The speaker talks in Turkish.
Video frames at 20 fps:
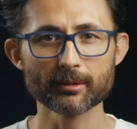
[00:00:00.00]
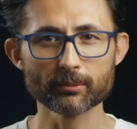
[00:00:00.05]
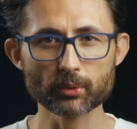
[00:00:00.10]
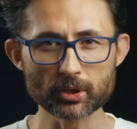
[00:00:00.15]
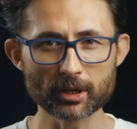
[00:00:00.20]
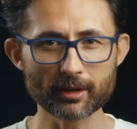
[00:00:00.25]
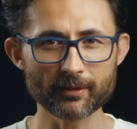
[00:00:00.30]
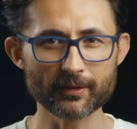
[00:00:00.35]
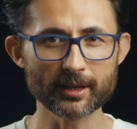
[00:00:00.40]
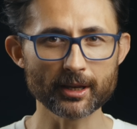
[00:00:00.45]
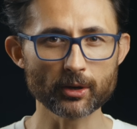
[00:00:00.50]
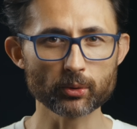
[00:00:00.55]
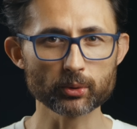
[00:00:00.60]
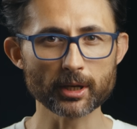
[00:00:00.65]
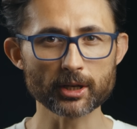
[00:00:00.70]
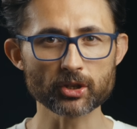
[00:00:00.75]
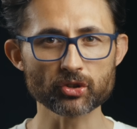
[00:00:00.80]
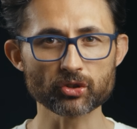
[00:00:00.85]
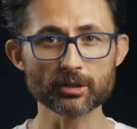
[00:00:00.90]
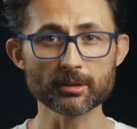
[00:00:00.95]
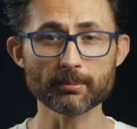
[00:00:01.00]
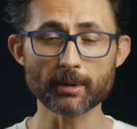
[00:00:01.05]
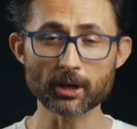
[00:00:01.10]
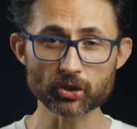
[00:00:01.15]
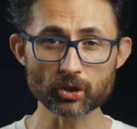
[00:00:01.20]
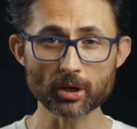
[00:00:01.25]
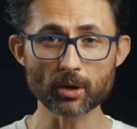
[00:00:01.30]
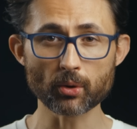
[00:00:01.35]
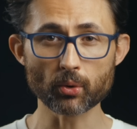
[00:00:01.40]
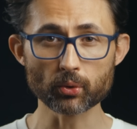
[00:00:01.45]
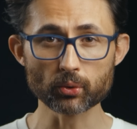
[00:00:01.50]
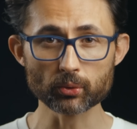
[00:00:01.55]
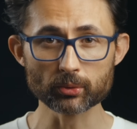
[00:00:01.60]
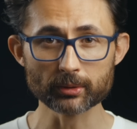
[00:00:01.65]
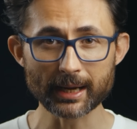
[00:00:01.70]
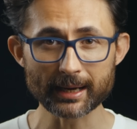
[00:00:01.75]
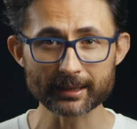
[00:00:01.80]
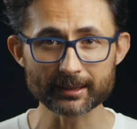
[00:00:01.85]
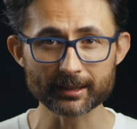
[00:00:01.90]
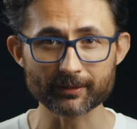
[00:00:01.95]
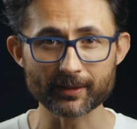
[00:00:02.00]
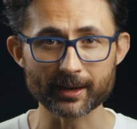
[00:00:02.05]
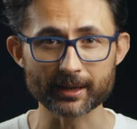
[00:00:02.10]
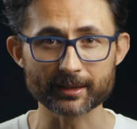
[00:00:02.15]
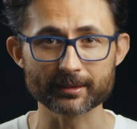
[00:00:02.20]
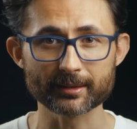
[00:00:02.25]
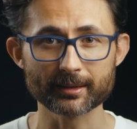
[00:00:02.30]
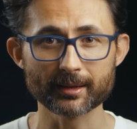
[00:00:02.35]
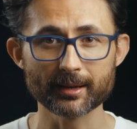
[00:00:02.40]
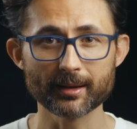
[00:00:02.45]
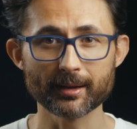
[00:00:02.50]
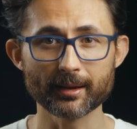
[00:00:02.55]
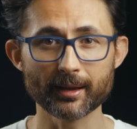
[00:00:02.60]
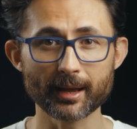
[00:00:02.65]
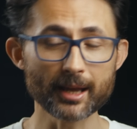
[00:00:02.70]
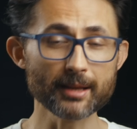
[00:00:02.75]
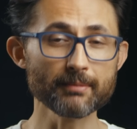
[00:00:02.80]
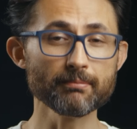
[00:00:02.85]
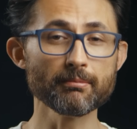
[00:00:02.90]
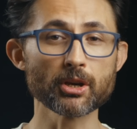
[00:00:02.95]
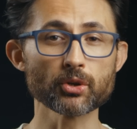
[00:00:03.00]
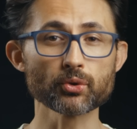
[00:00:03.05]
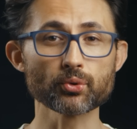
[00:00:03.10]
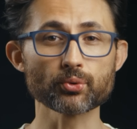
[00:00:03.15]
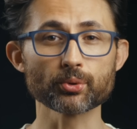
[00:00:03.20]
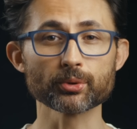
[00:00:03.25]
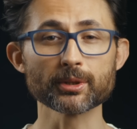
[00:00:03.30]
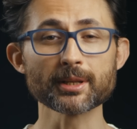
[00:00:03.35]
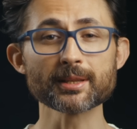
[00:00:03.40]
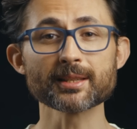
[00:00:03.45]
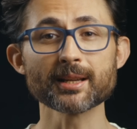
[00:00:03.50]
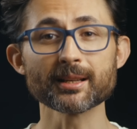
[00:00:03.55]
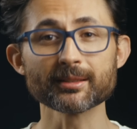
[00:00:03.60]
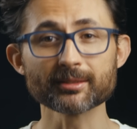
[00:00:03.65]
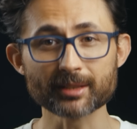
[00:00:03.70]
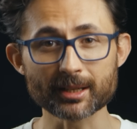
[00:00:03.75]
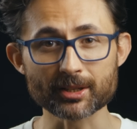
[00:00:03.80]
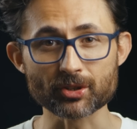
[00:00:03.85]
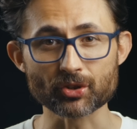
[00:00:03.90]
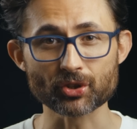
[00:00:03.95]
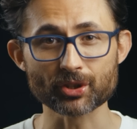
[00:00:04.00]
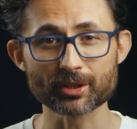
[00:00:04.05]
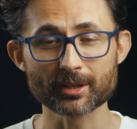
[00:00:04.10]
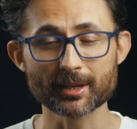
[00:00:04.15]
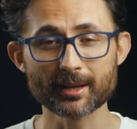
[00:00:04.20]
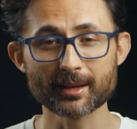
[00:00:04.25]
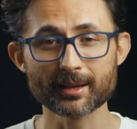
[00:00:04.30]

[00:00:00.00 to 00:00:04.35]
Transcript: Bu seviyeye ulaştığı başka oyunlar da var. En meşhuru da satranç.